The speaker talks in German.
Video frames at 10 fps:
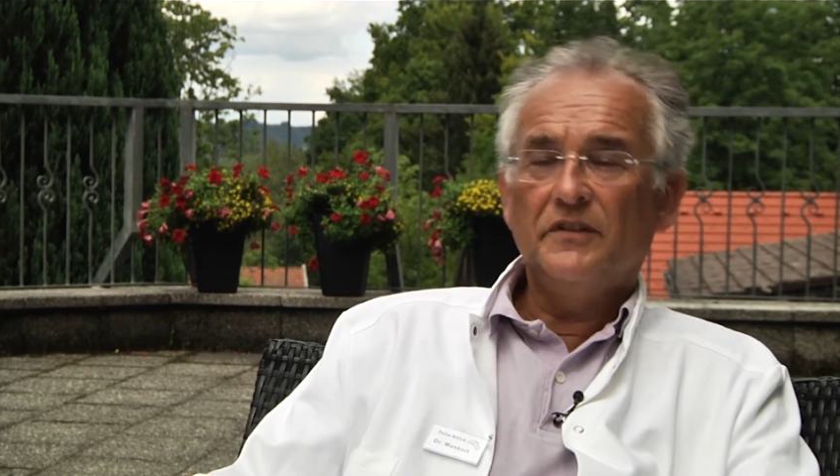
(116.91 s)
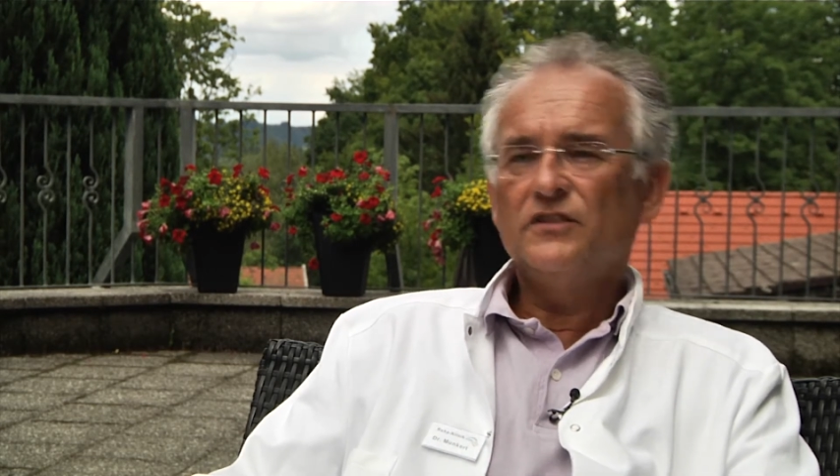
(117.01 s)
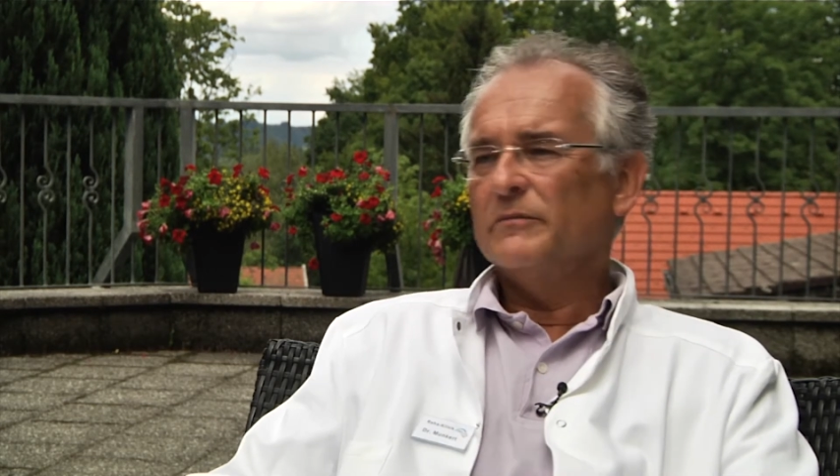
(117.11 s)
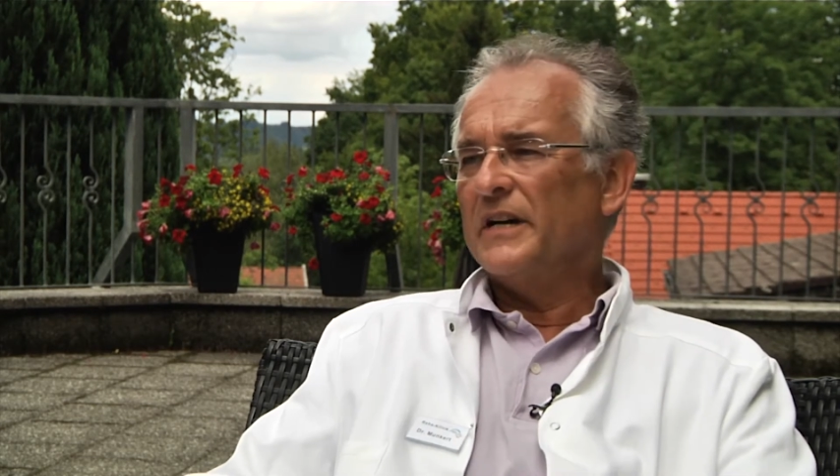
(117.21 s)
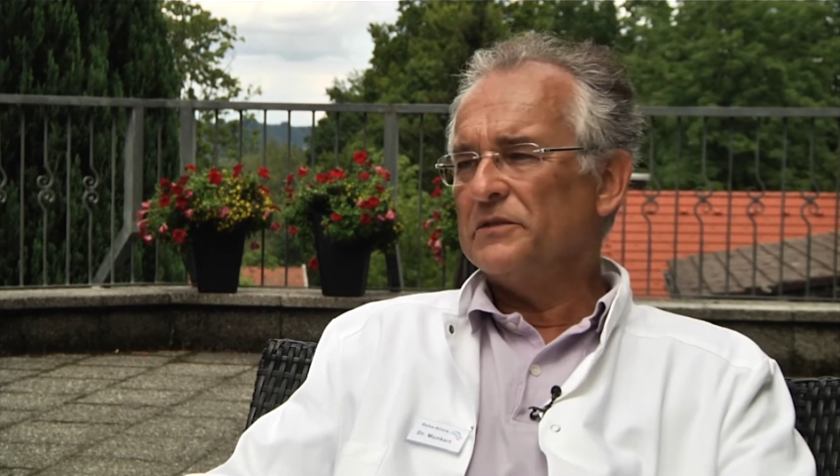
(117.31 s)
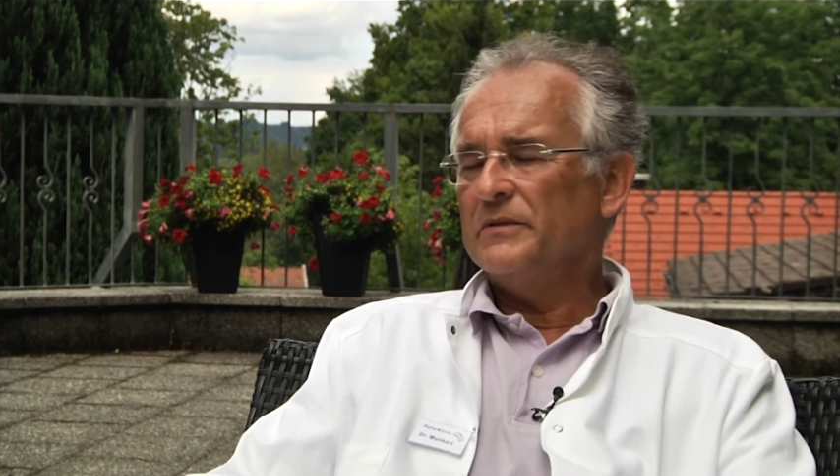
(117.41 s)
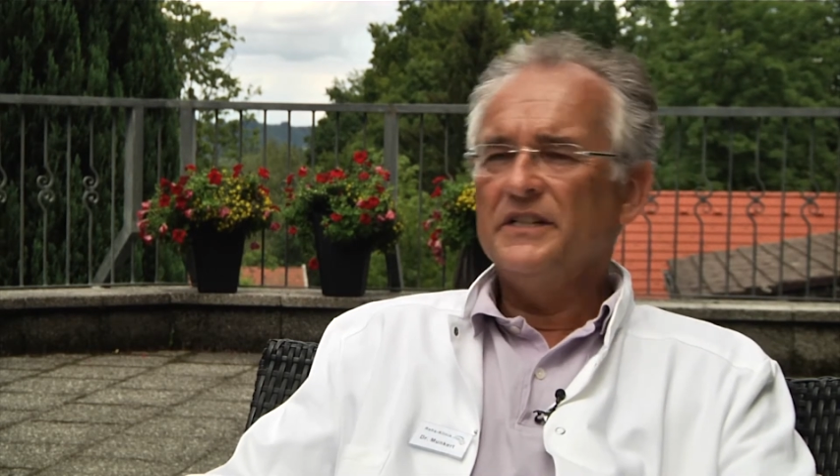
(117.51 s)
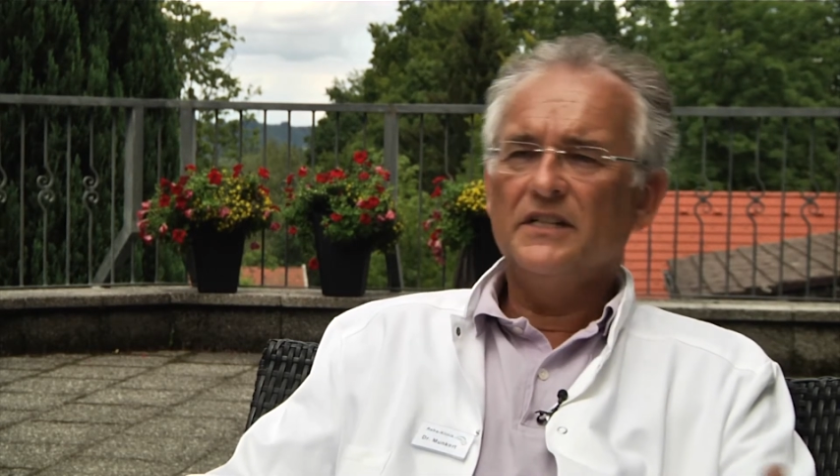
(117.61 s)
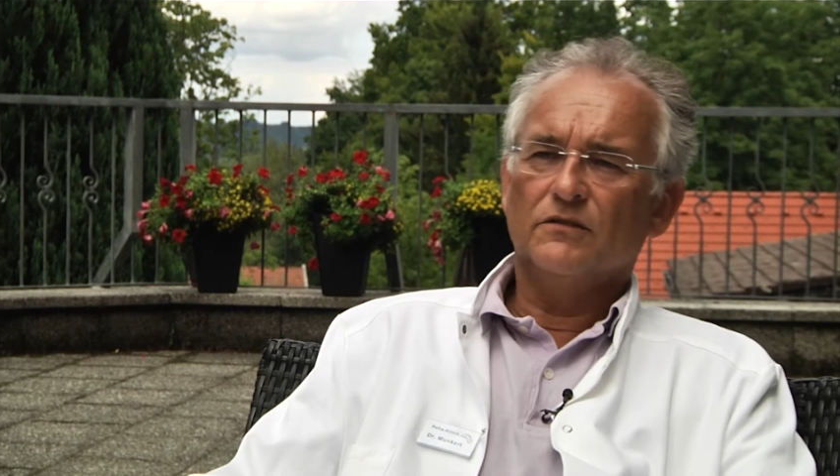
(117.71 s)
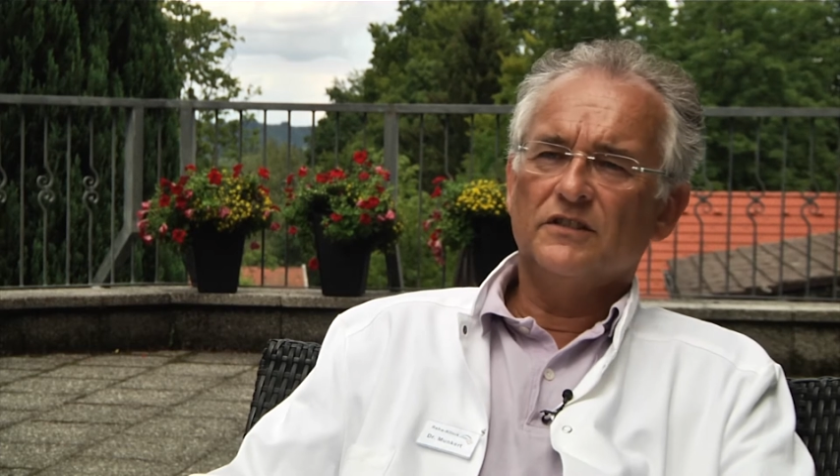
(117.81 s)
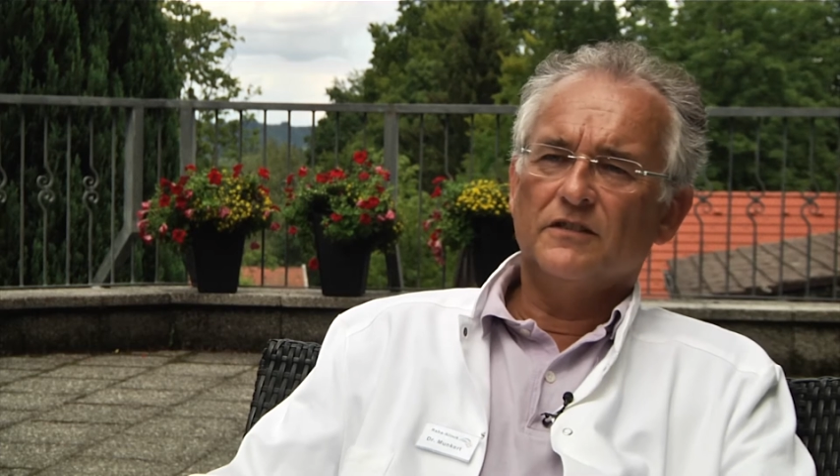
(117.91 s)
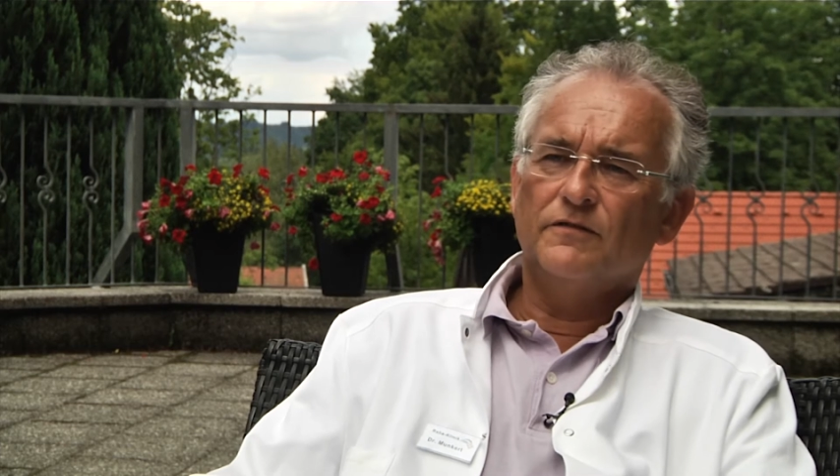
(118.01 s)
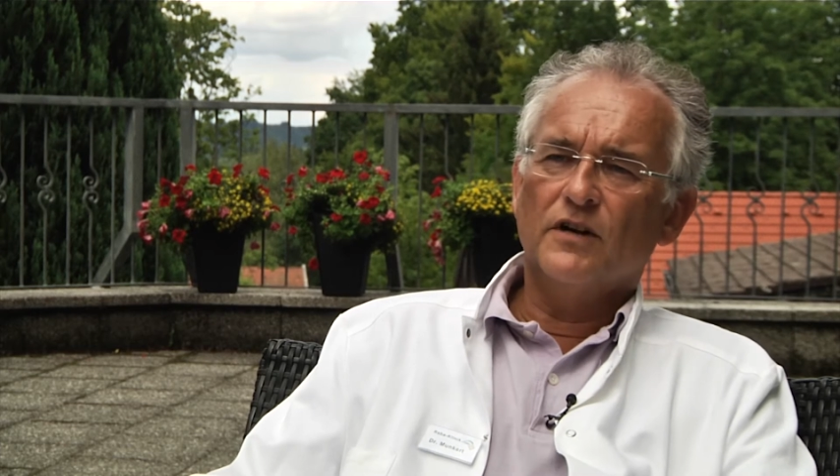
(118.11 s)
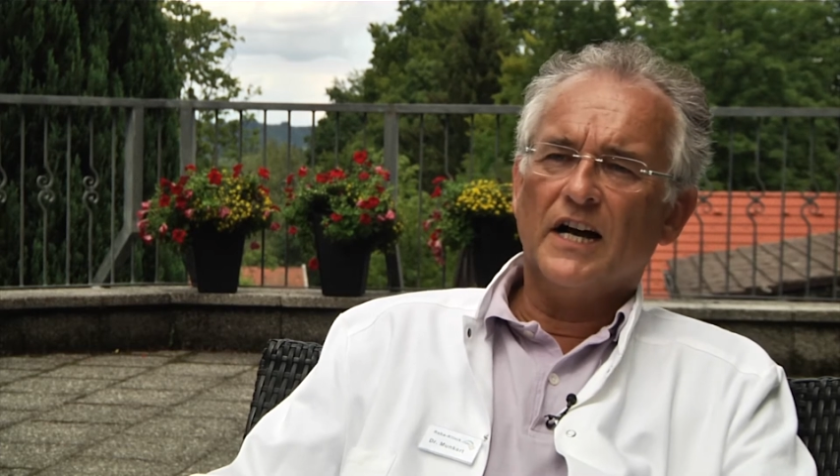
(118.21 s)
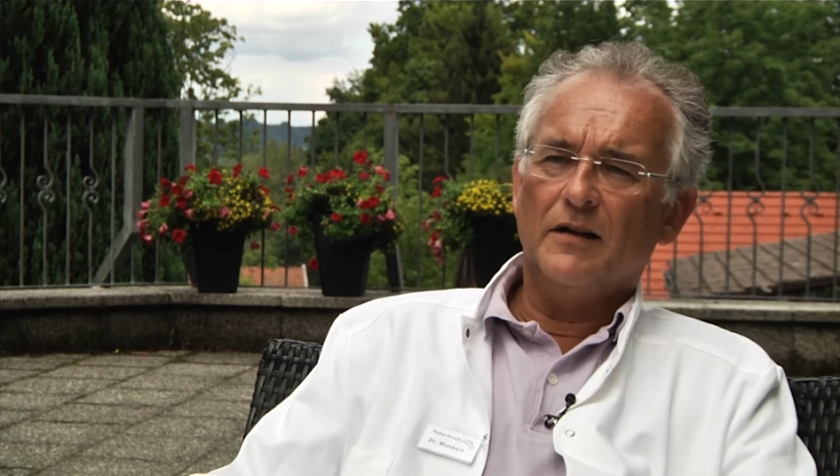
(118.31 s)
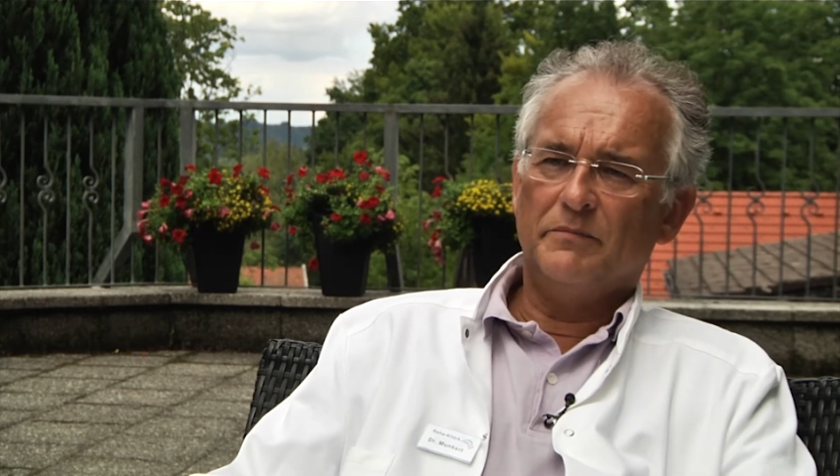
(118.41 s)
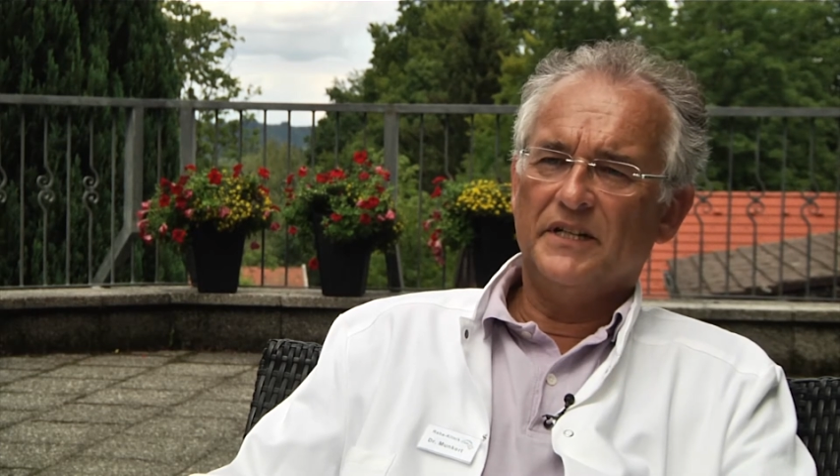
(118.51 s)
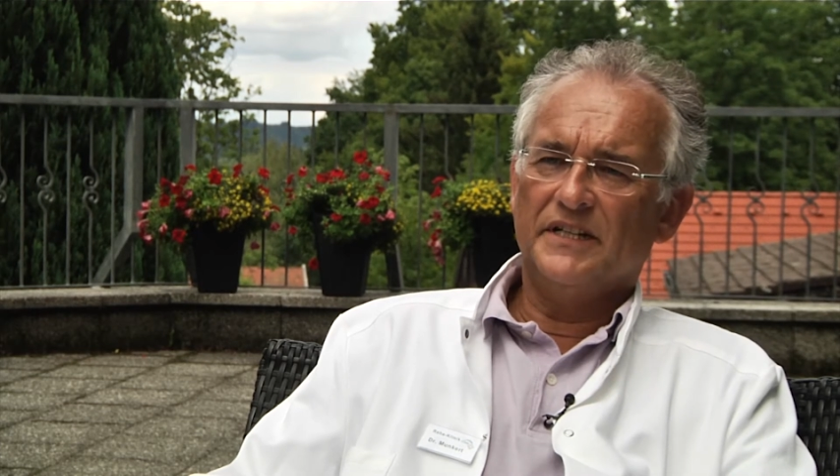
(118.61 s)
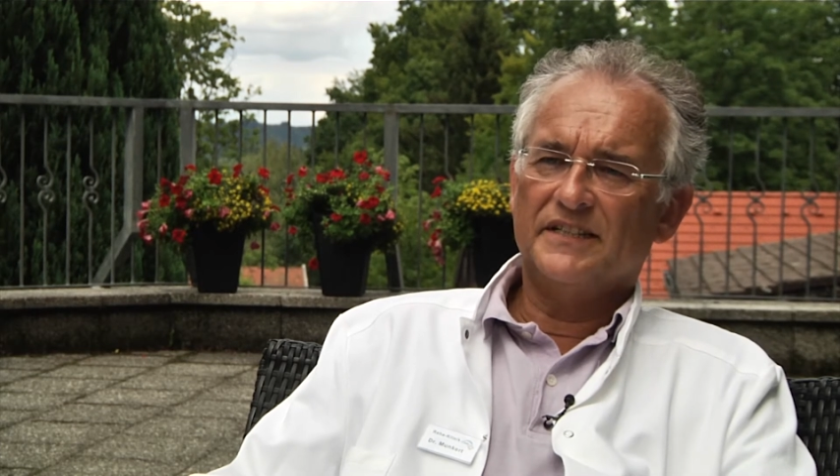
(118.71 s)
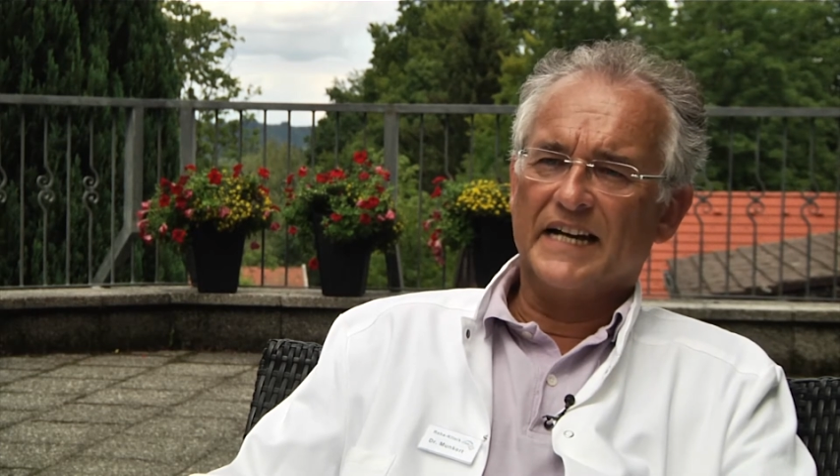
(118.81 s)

wie zum Beispiel hier unser voralpines